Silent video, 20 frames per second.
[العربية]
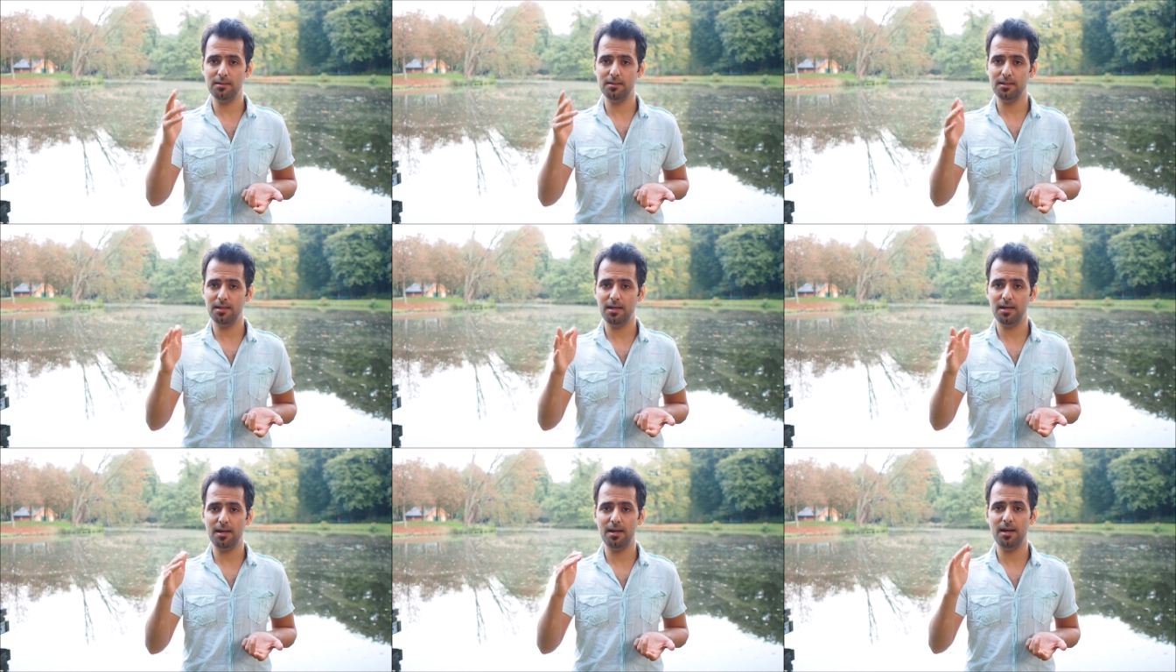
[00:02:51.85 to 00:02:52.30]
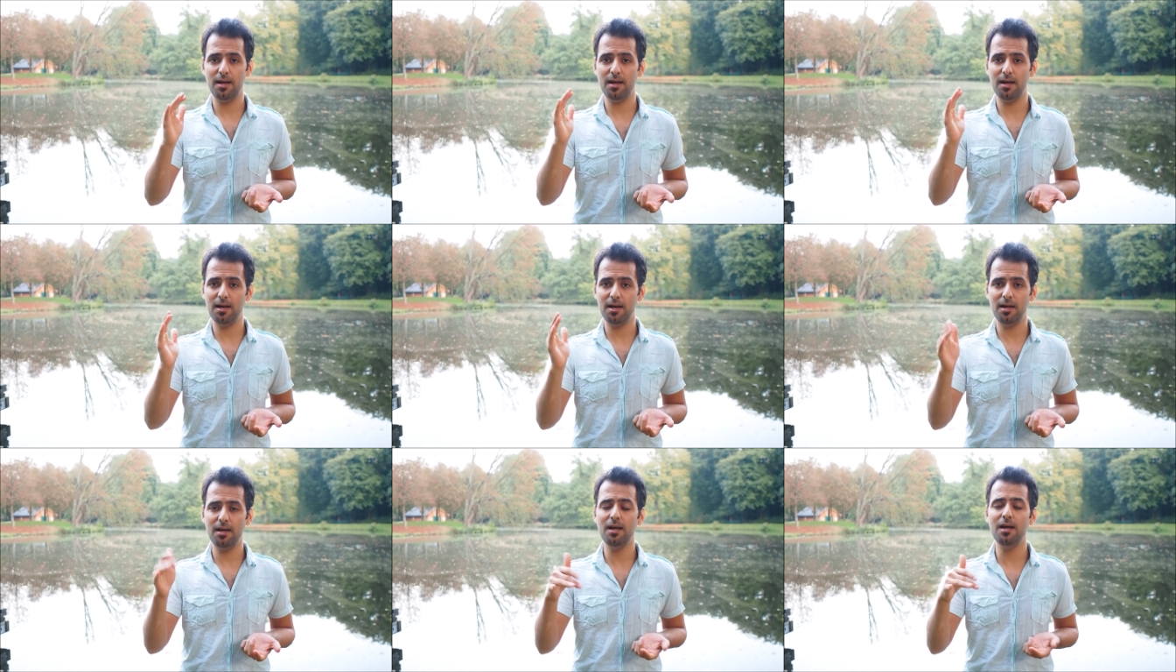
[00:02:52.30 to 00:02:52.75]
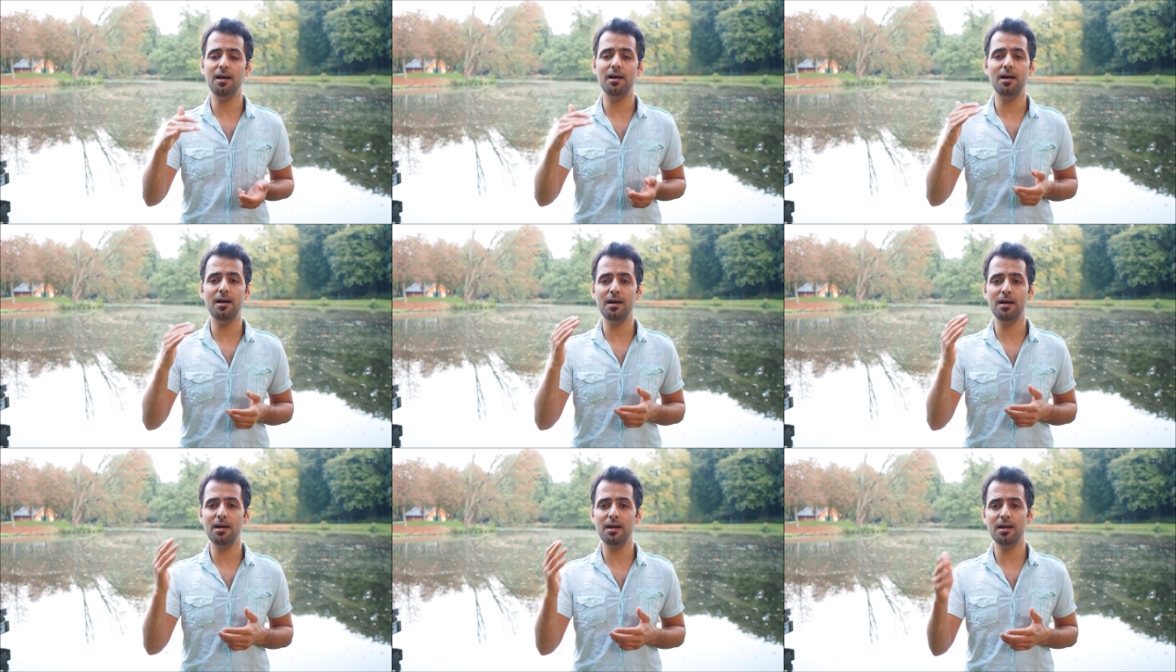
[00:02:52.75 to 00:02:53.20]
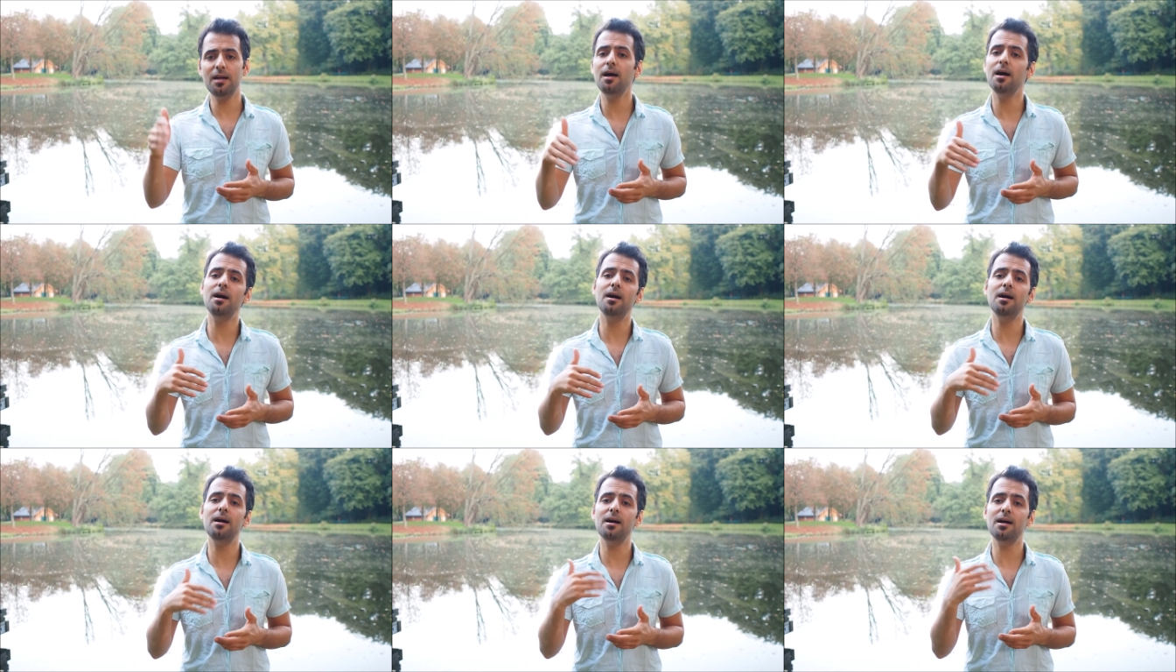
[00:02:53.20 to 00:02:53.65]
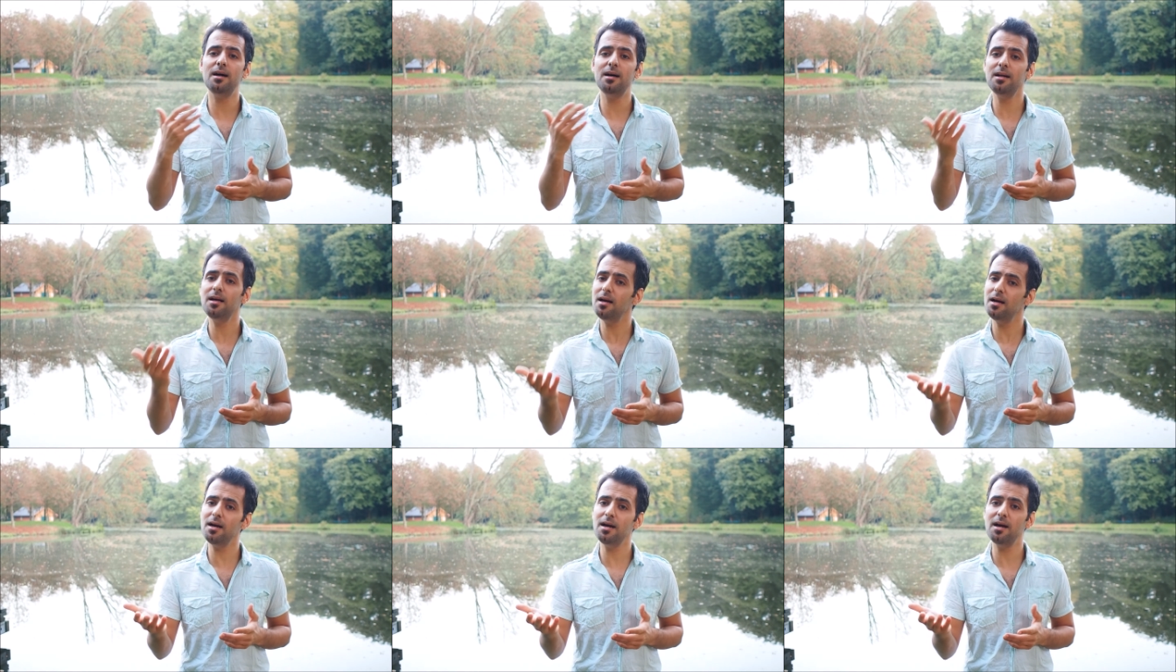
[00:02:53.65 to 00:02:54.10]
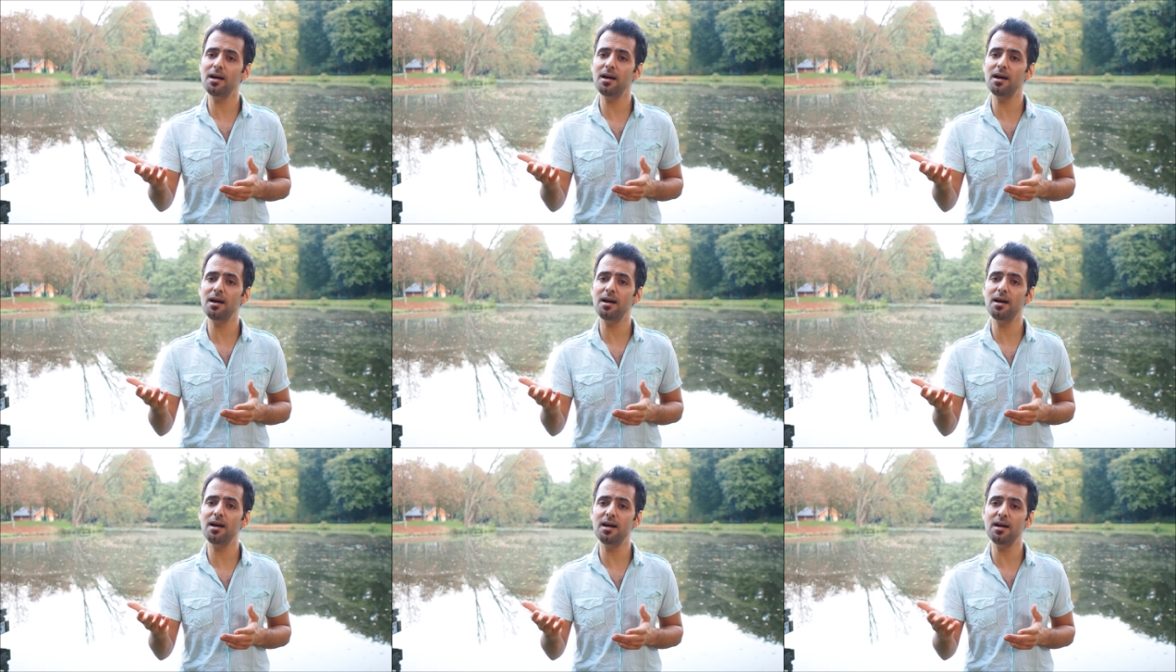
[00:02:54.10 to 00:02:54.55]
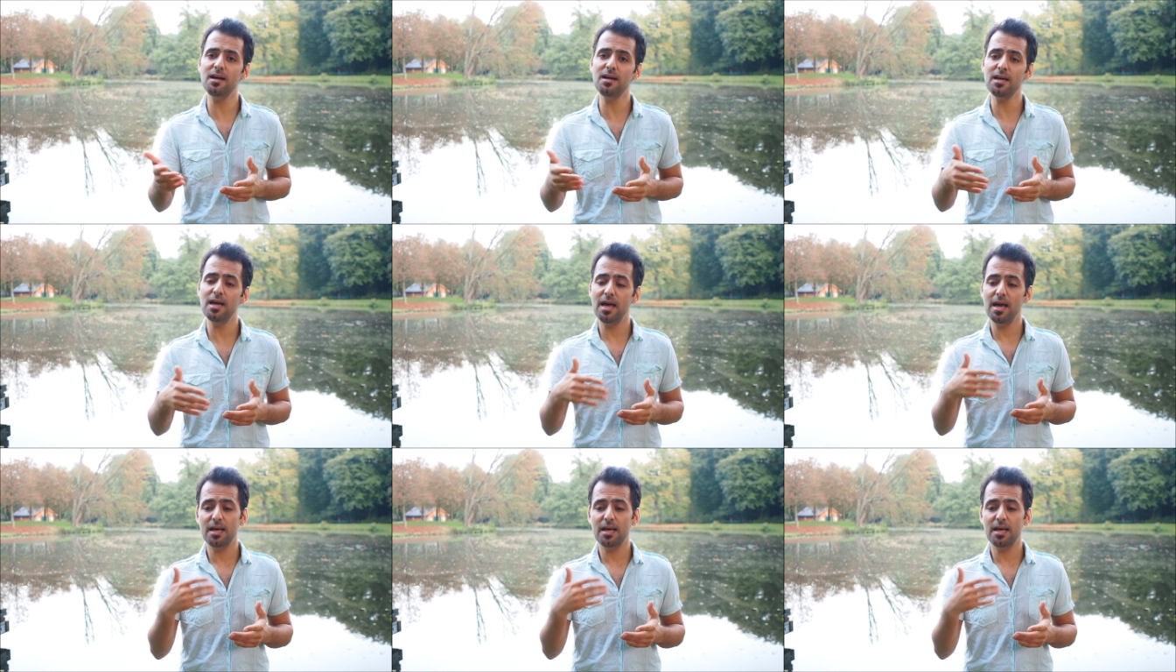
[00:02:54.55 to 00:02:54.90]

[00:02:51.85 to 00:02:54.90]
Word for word: تيا رارارا